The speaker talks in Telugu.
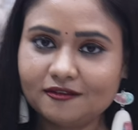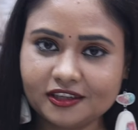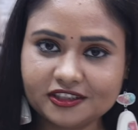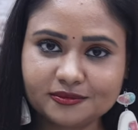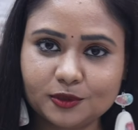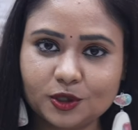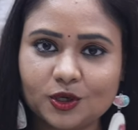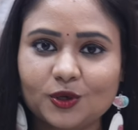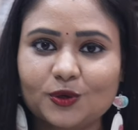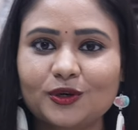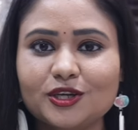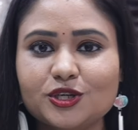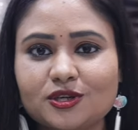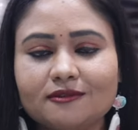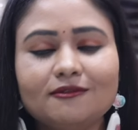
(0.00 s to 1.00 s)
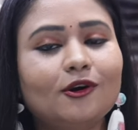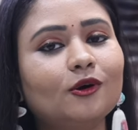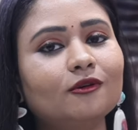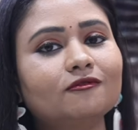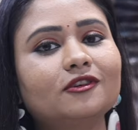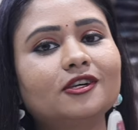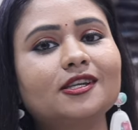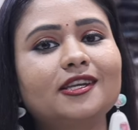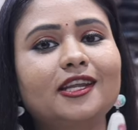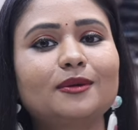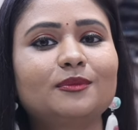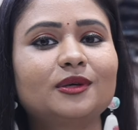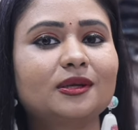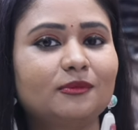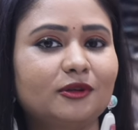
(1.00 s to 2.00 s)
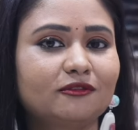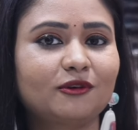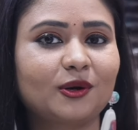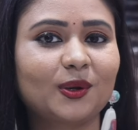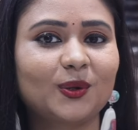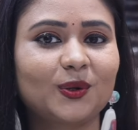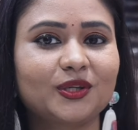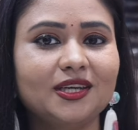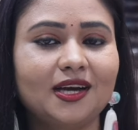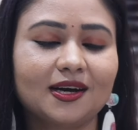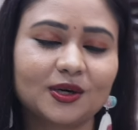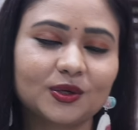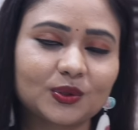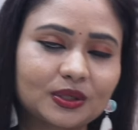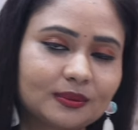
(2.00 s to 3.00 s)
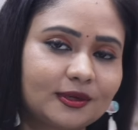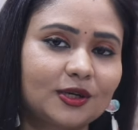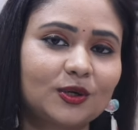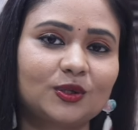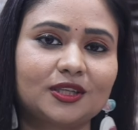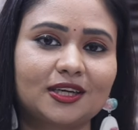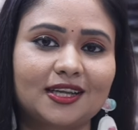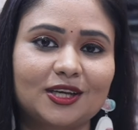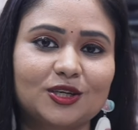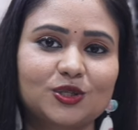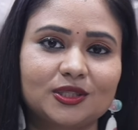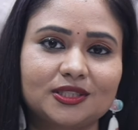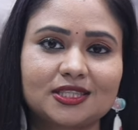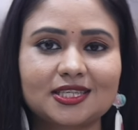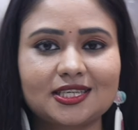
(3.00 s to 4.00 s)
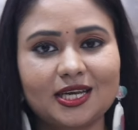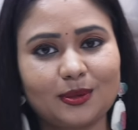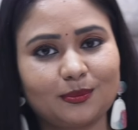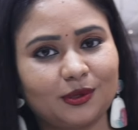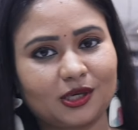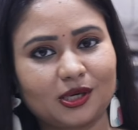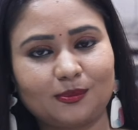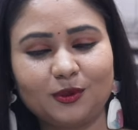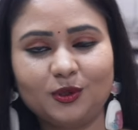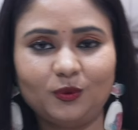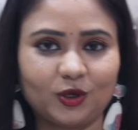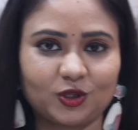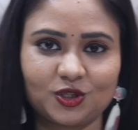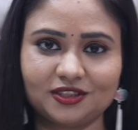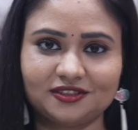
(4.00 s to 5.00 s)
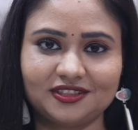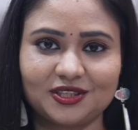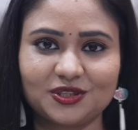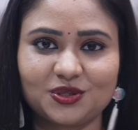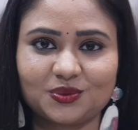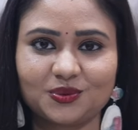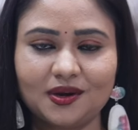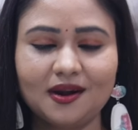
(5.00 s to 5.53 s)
ఫేస్బుక్లో కూడా షివ్ హోమ్ వరల్డ్ నేమ్ మీద మీరు ఫాలో అయ్యి అక్కడ కూడా మన కొత్త కలెక్షన్స్ని ఎప్పటికప్పుడు వాచ్ చేసేయచ్చు